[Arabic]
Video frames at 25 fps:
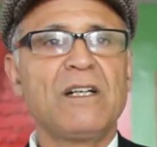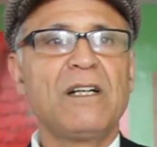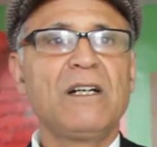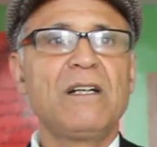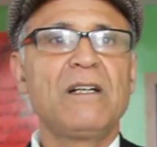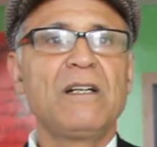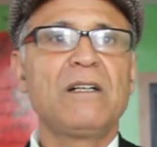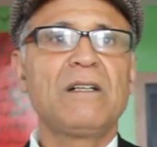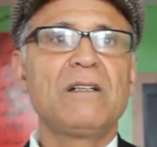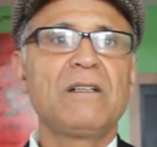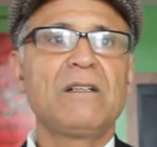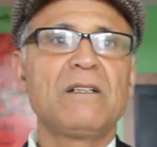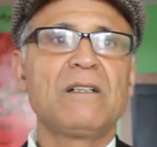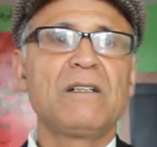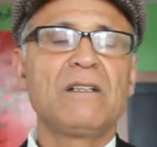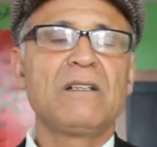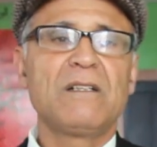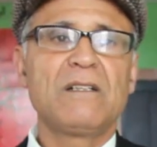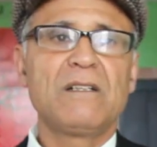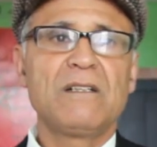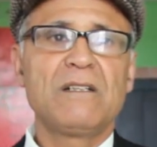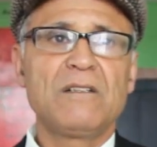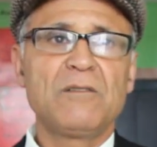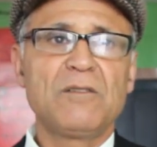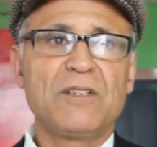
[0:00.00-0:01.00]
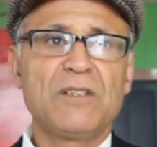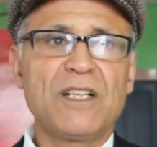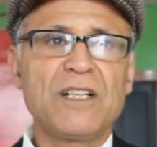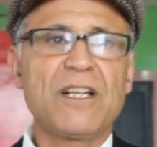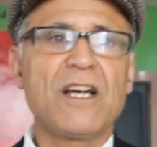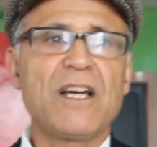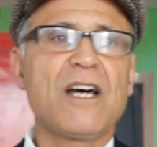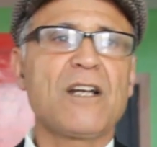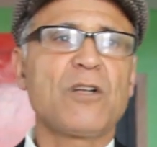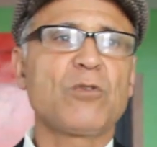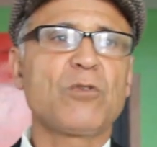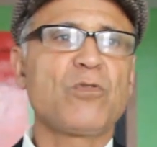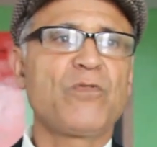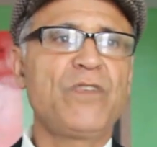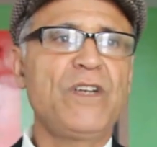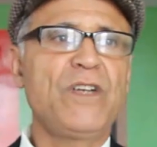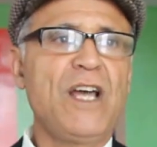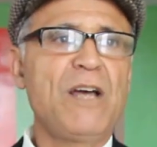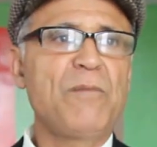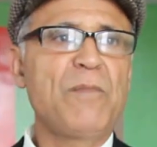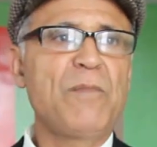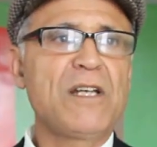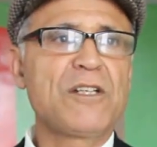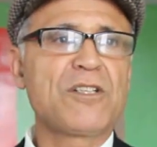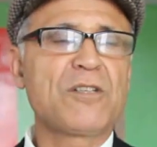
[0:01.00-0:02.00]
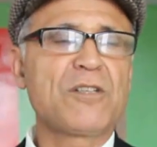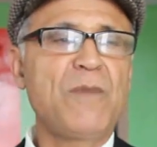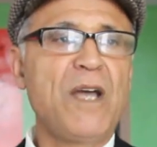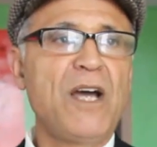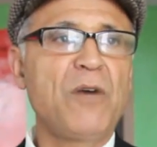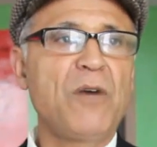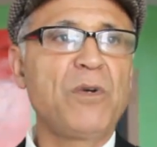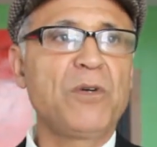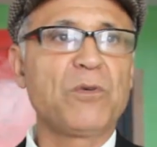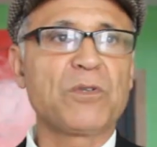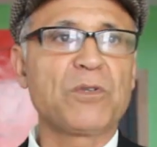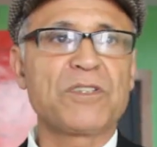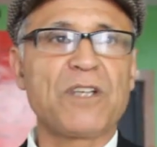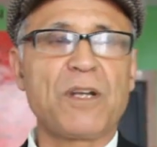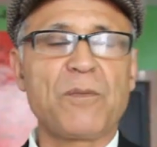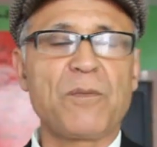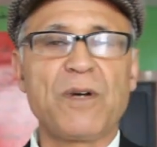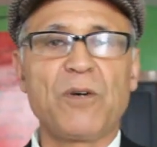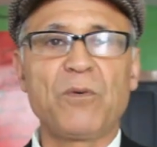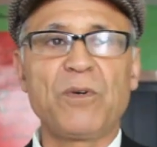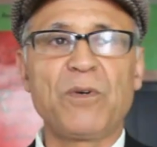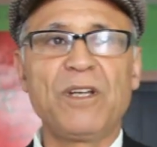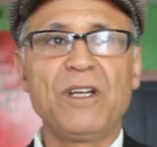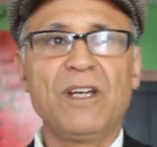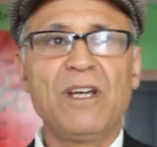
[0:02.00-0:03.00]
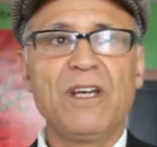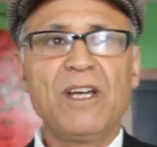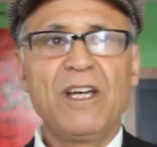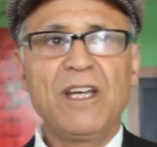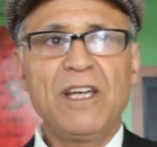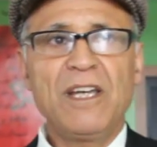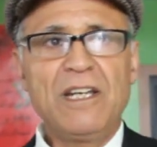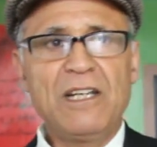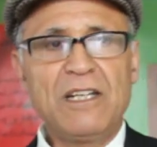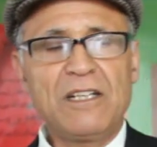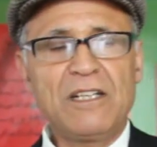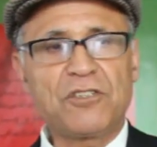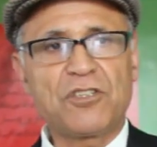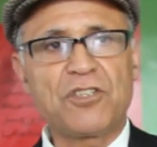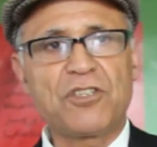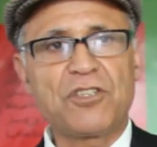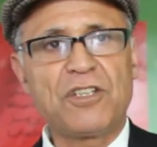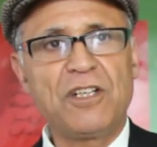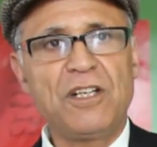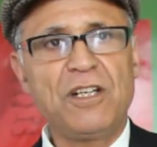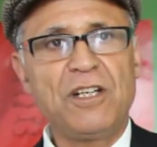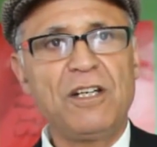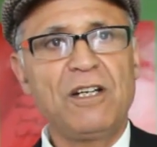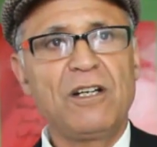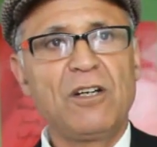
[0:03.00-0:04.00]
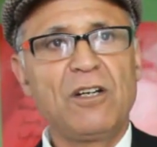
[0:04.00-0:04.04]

آه، ننخرط في العمل الجمعوي والتربوي إلا التشجيع